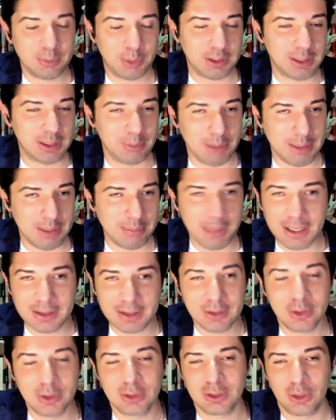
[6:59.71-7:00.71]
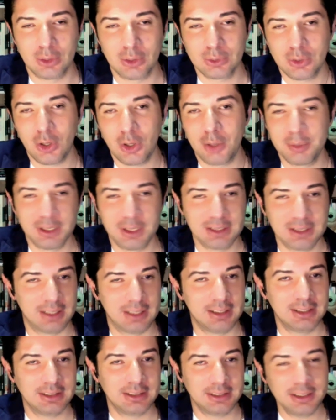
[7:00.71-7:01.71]
pues emblemáticos de los cómics de
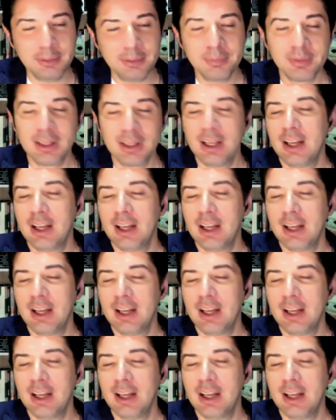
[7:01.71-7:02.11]
DC.